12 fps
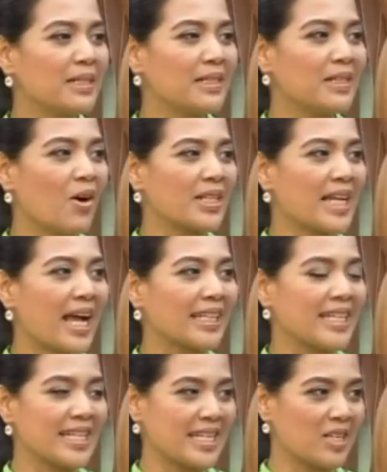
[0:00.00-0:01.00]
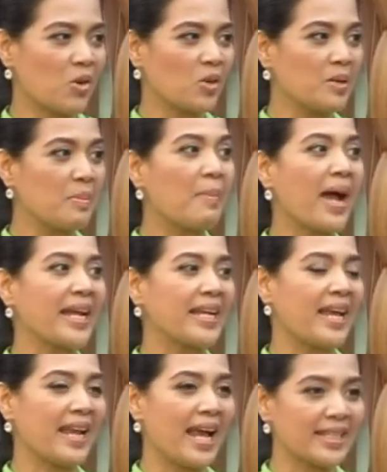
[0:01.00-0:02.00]
มือของอาจารย์ที่คิดค้นขึ้นมาใหม่
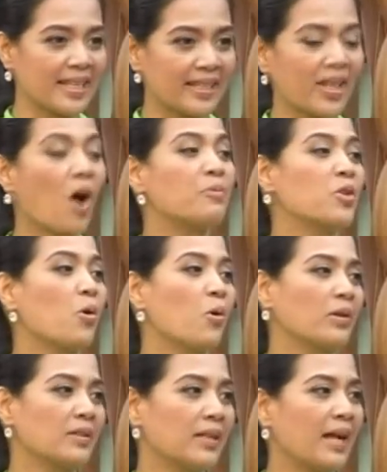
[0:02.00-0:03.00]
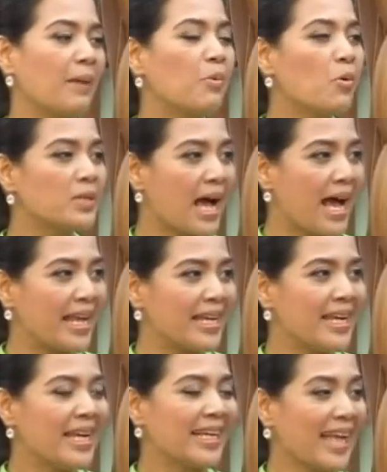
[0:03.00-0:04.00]
เนี่ยน่าจะตอบโจทย์นะคะผู้ใช้
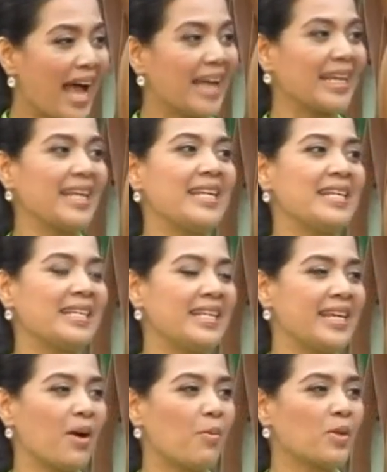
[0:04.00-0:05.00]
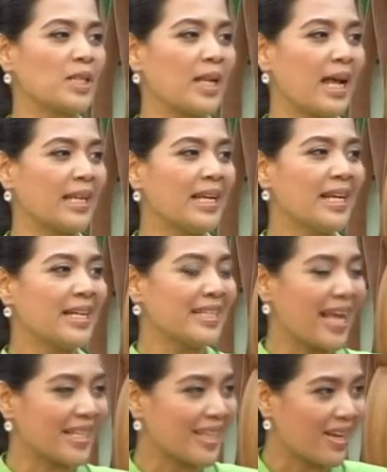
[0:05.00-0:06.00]
งานได้ดีทีเดียวเพราะฉะนั้น
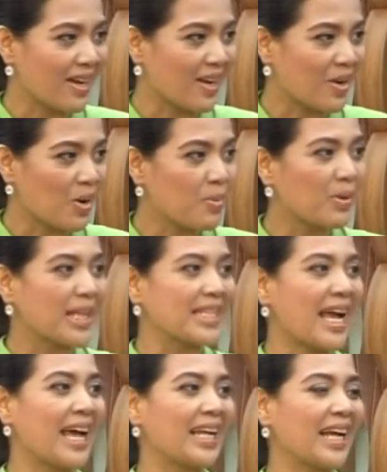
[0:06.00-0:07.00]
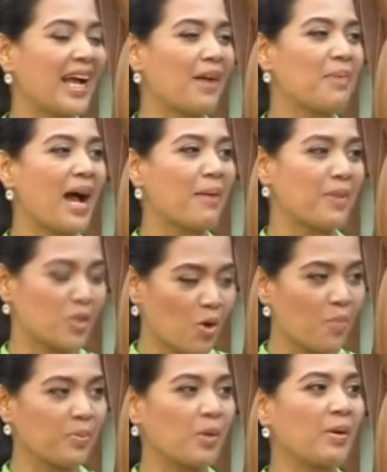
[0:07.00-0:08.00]
อยากจะรบกวนอาจารย์นะคะพาไปช
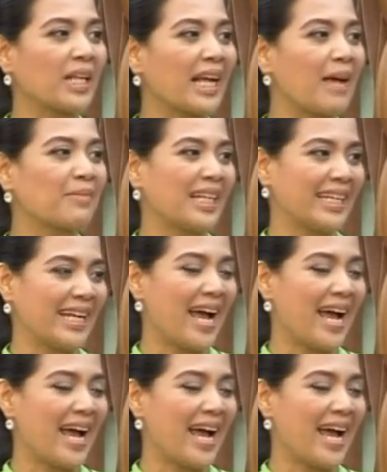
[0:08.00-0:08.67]
มนวัตกรรมกันเลย